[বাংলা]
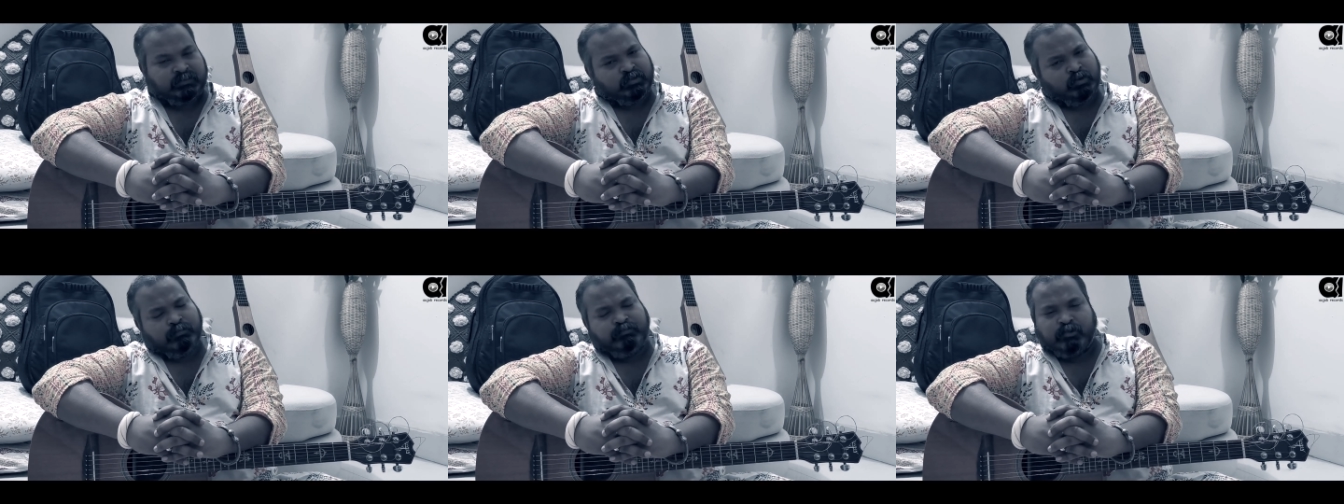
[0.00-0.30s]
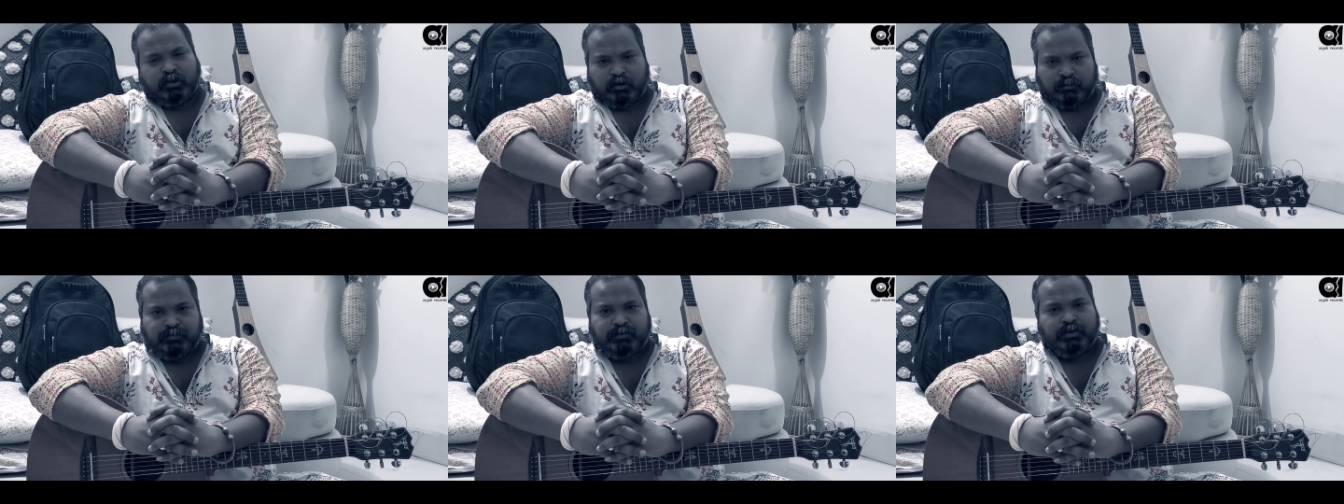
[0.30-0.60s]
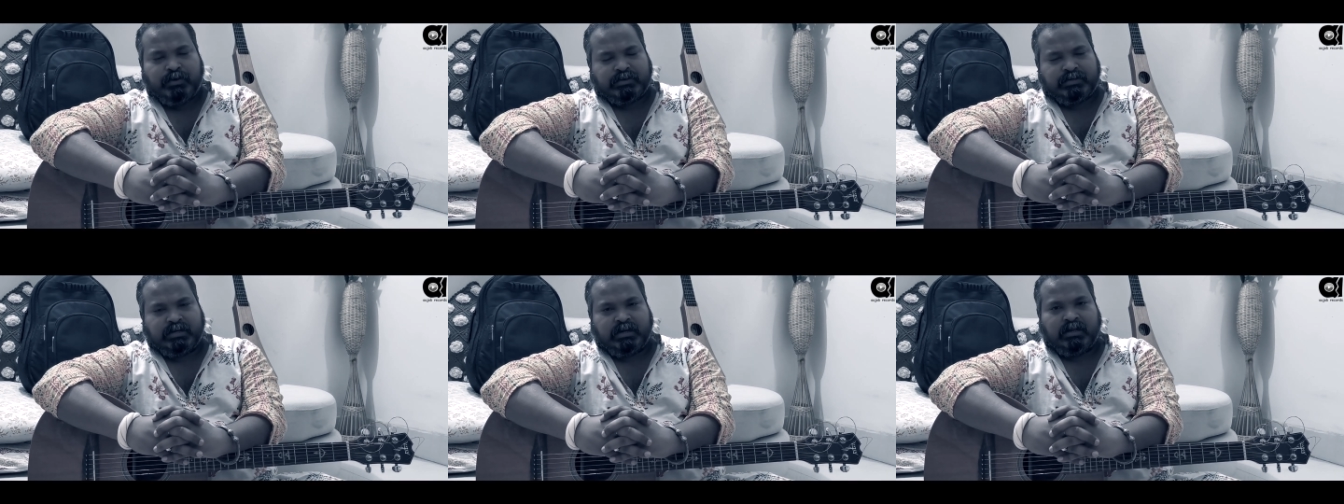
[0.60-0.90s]
খুব
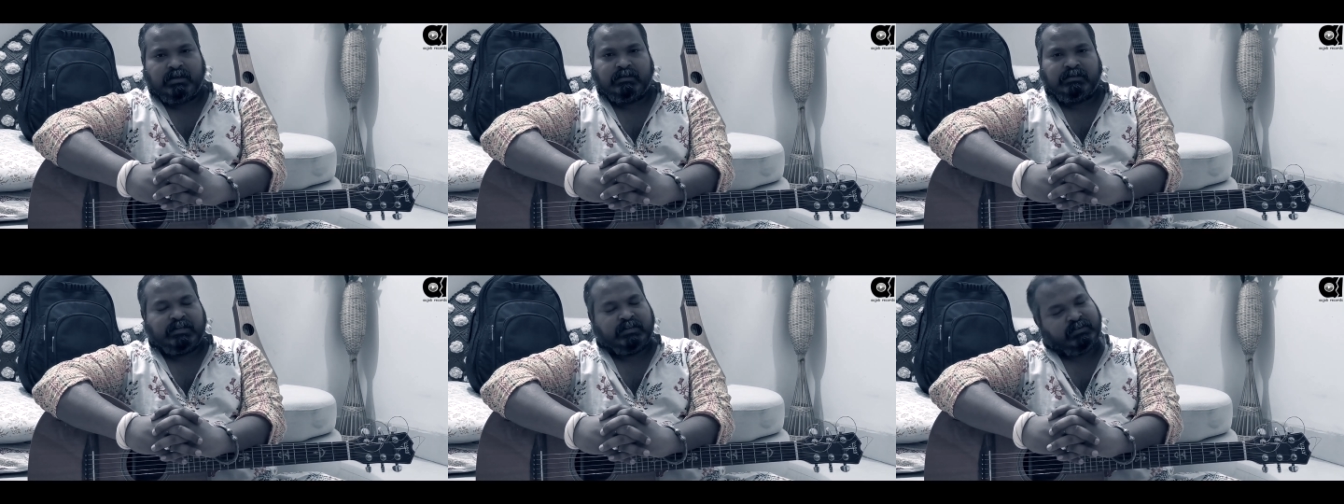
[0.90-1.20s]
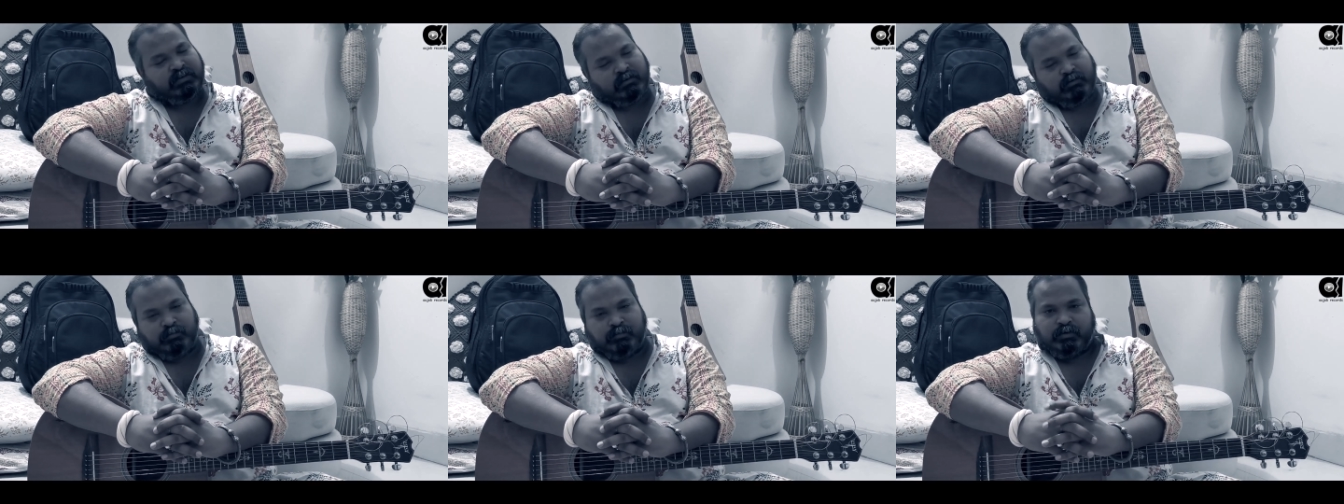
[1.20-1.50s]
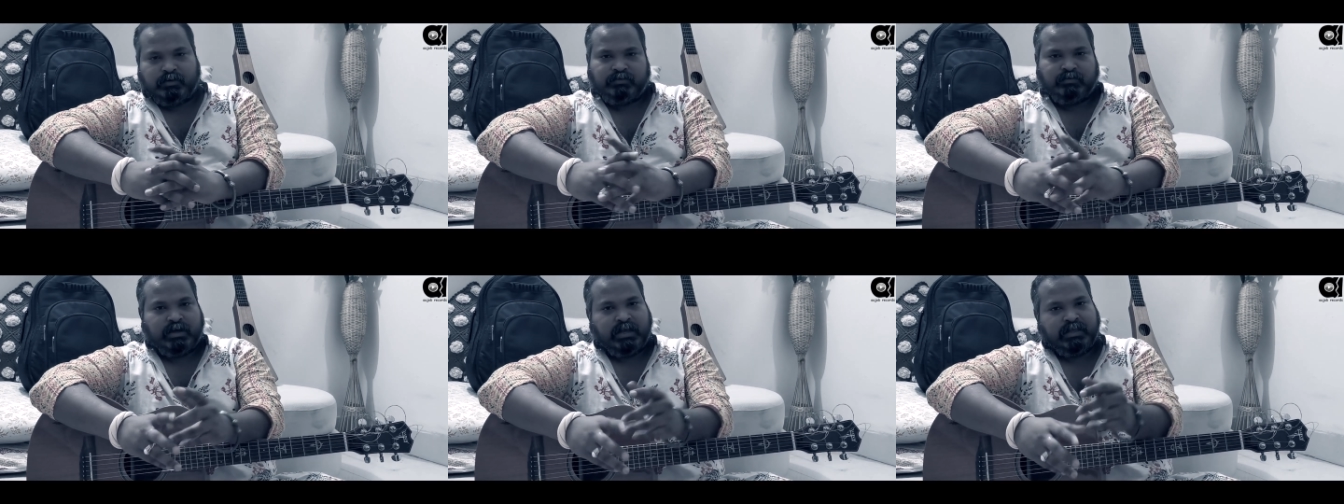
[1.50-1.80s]
জনপ্রিয় একটা গান চেষ্টা করবো একটু